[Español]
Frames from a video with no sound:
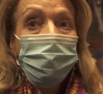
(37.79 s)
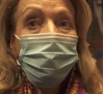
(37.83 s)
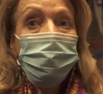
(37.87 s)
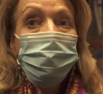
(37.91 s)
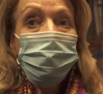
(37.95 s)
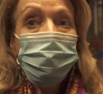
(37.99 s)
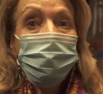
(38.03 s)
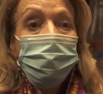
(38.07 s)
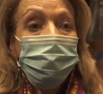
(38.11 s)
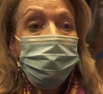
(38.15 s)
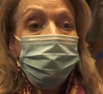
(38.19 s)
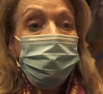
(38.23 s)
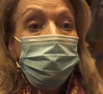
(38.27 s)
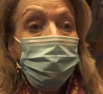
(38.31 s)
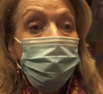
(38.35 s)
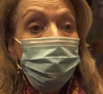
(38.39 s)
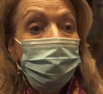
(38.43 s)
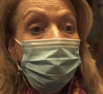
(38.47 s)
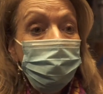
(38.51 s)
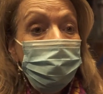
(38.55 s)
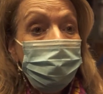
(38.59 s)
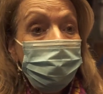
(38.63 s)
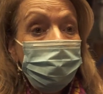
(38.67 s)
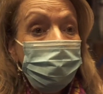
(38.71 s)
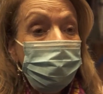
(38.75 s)
y de alguna
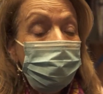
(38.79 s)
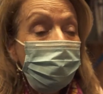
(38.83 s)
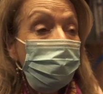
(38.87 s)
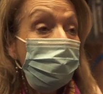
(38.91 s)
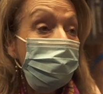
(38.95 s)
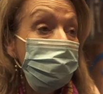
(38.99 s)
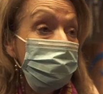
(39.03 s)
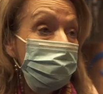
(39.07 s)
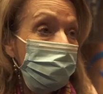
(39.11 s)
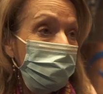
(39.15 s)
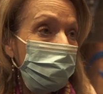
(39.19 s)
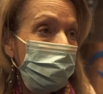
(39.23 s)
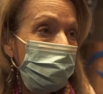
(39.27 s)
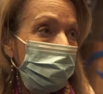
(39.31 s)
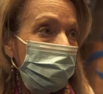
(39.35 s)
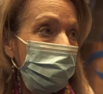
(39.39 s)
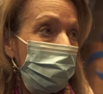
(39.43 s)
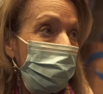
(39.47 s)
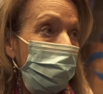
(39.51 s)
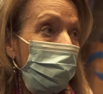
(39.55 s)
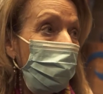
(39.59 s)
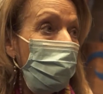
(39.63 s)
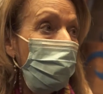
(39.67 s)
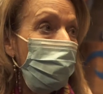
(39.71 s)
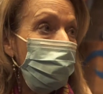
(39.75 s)
manera que esa
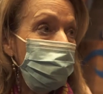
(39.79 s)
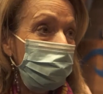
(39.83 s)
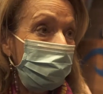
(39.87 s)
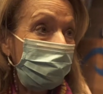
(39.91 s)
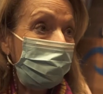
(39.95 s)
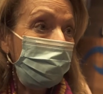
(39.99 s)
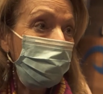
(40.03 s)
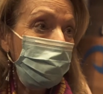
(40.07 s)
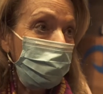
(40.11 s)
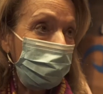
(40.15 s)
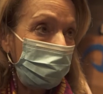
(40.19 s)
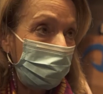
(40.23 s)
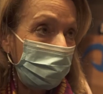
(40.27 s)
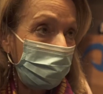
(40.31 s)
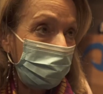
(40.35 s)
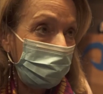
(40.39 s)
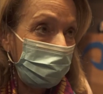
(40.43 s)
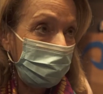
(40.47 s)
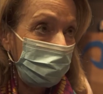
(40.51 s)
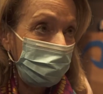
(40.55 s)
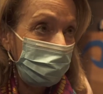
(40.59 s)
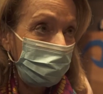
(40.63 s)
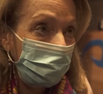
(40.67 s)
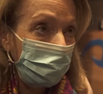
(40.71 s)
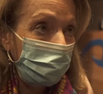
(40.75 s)
formación luego siga
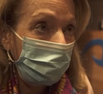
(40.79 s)
tutelada